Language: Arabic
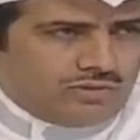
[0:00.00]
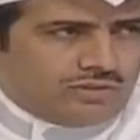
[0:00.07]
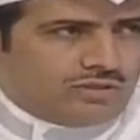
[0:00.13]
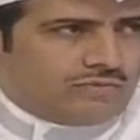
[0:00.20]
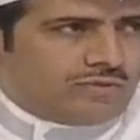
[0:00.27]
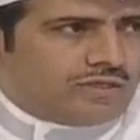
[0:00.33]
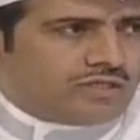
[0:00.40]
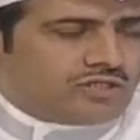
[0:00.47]

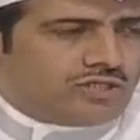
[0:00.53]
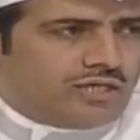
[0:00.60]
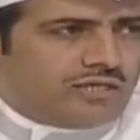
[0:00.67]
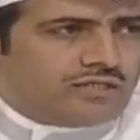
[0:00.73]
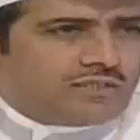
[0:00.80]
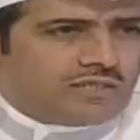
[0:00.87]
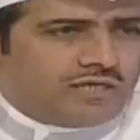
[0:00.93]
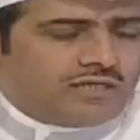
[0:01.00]
عنده من الأشياء
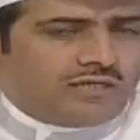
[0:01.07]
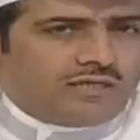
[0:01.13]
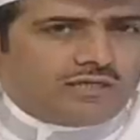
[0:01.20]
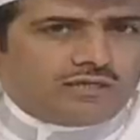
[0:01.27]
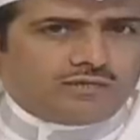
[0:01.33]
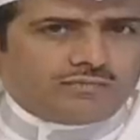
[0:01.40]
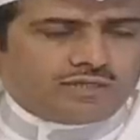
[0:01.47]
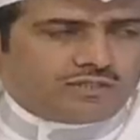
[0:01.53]
الإنسانية
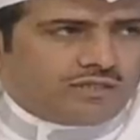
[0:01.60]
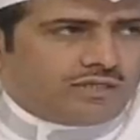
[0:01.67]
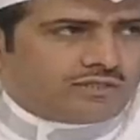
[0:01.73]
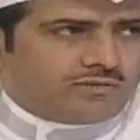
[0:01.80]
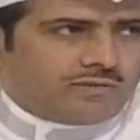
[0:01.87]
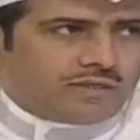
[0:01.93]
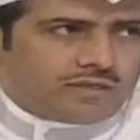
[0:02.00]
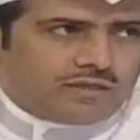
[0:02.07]
اللي ما شاء الله
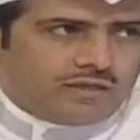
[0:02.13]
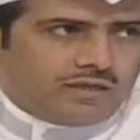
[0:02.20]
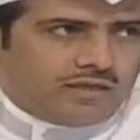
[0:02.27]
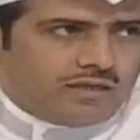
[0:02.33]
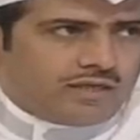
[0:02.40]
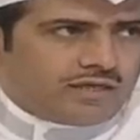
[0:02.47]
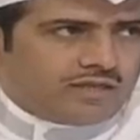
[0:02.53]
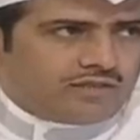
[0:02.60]
تبارك الله
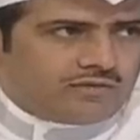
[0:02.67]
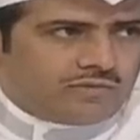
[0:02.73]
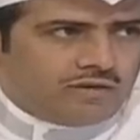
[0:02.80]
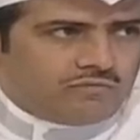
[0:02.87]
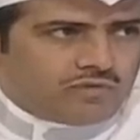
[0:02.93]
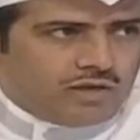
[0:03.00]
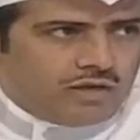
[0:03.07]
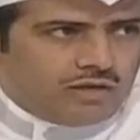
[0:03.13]
الله يكثر من
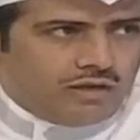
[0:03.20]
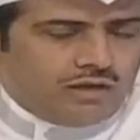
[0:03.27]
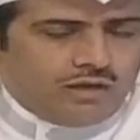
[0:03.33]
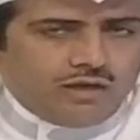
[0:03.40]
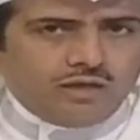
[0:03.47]
أمثاله